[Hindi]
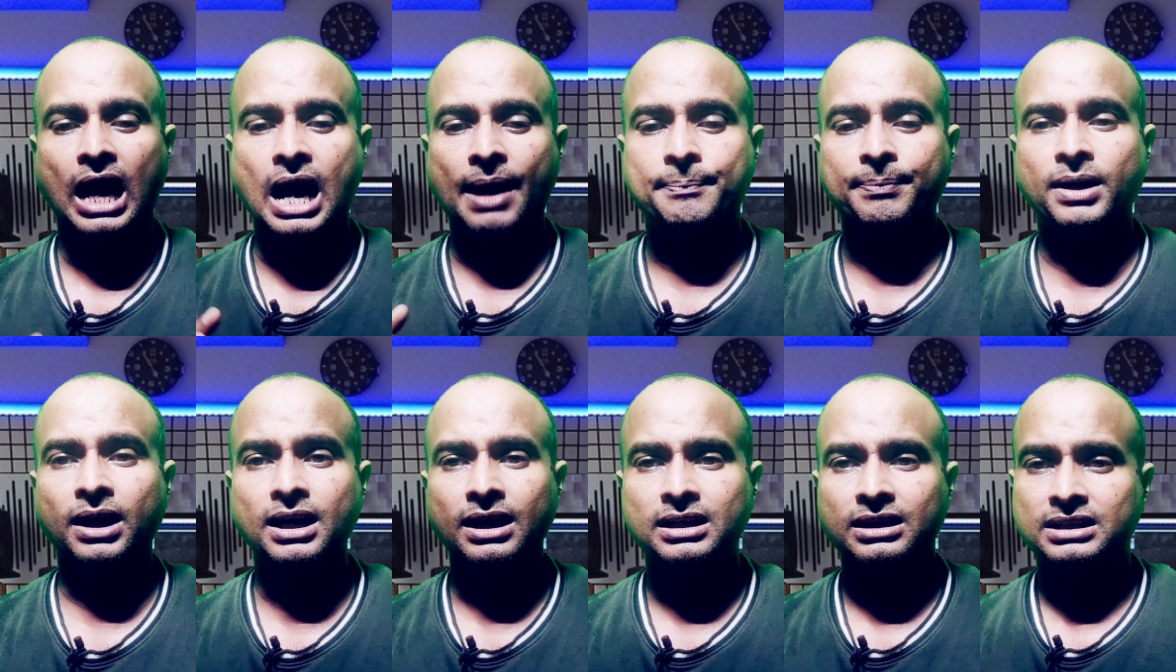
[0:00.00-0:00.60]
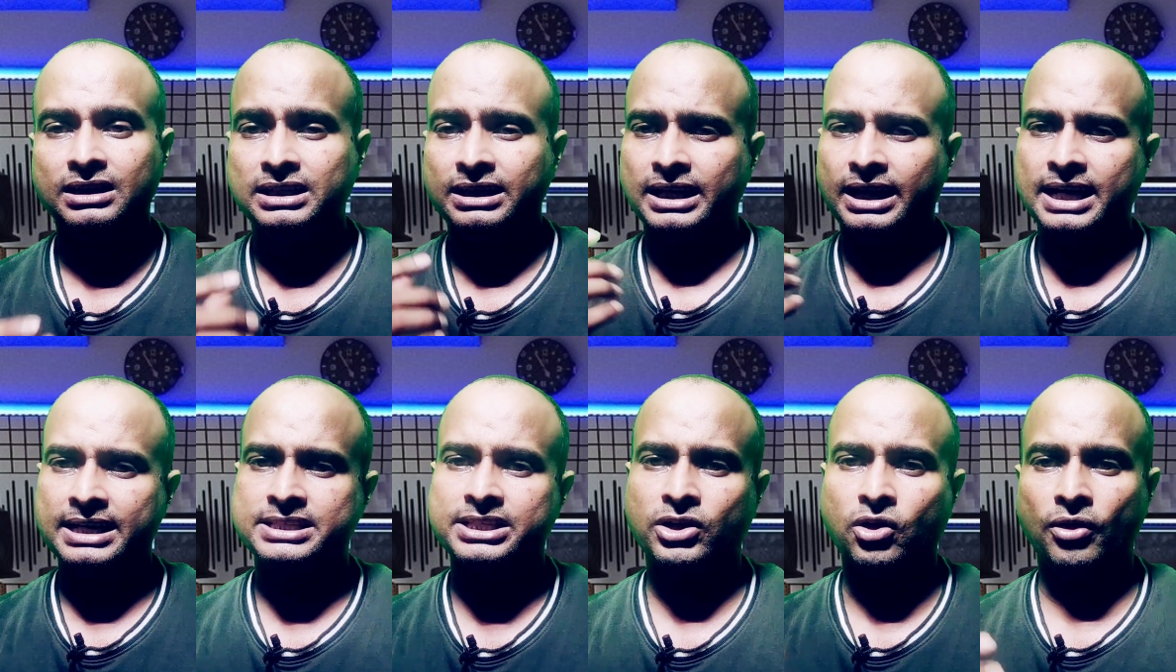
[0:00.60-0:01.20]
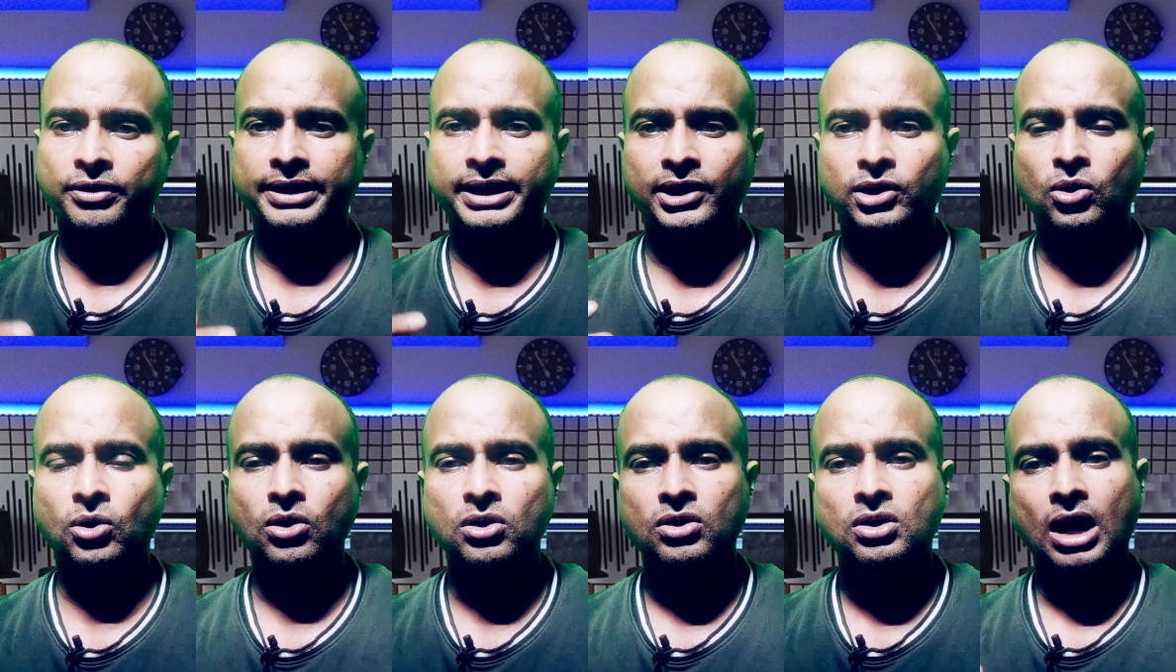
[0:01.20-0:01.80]
आपका ऐसे कंटेंट
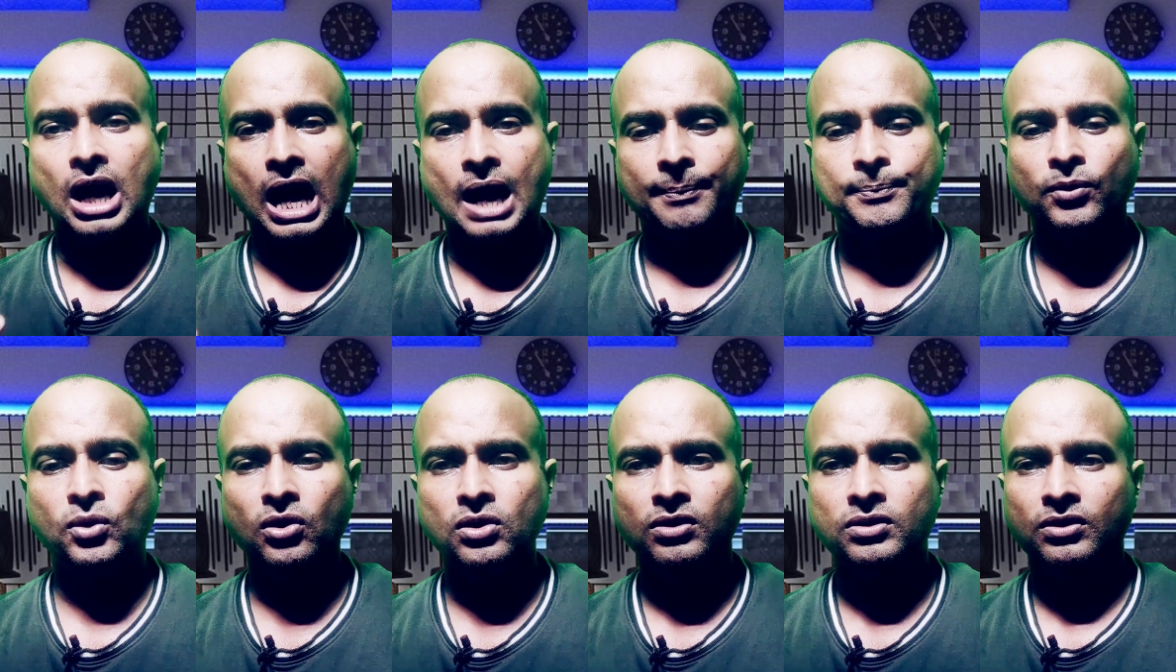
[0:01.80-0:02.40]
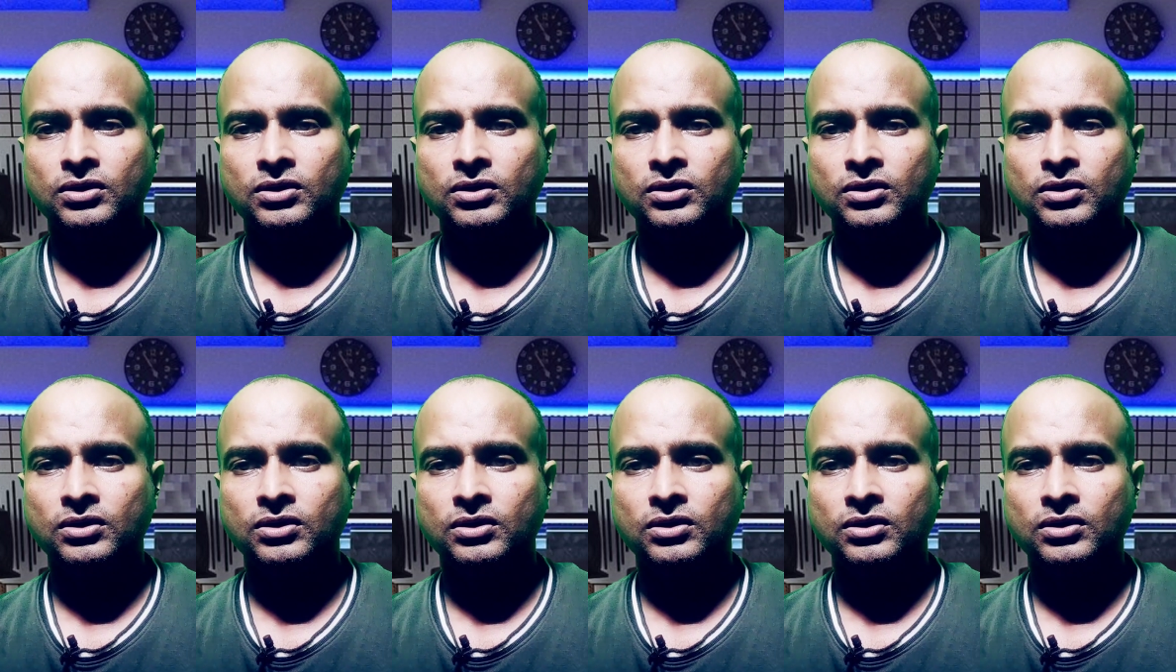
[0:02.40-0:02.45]
को आपको